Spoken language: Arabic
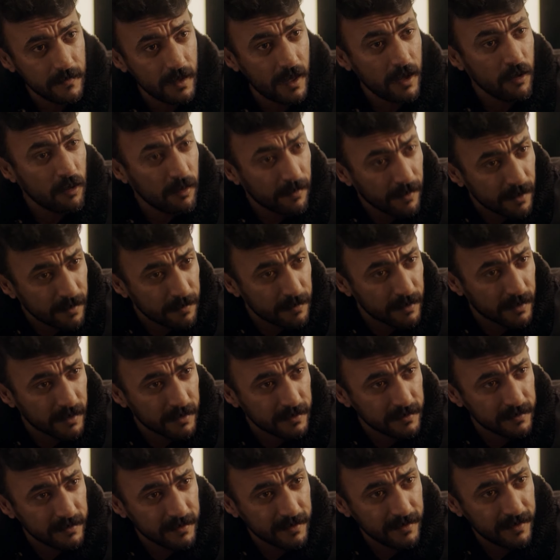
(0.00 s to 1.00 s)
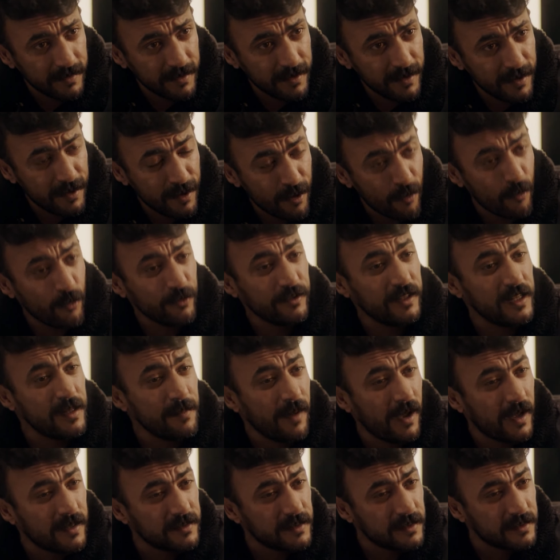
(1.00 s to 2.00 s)
ايوه بحبك انت هو انت ليه
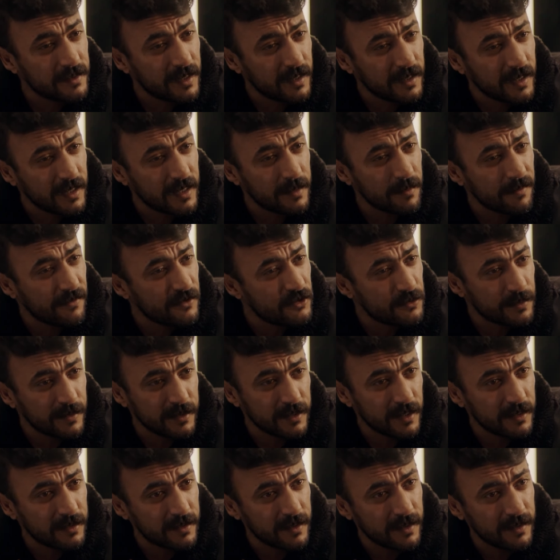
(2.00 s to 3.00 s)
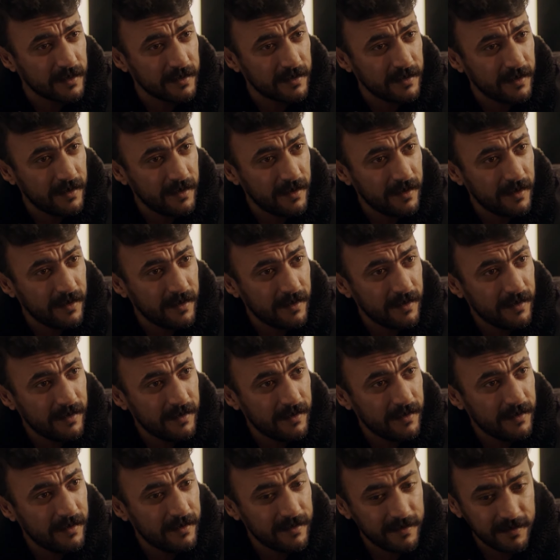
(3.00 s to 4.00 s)
محسساني ان مفيش مني اتنين
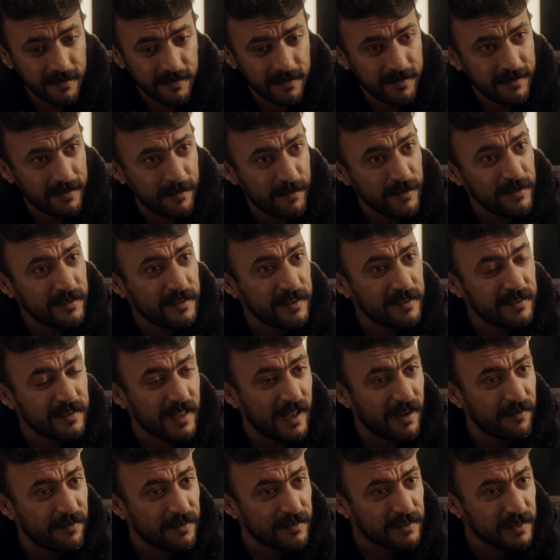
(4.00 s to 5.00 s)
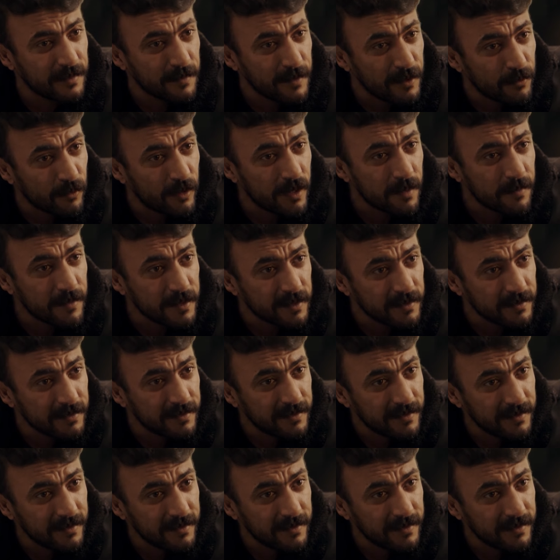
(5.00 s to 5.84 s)
يا بنتي انت عارفه انت مين وانا مين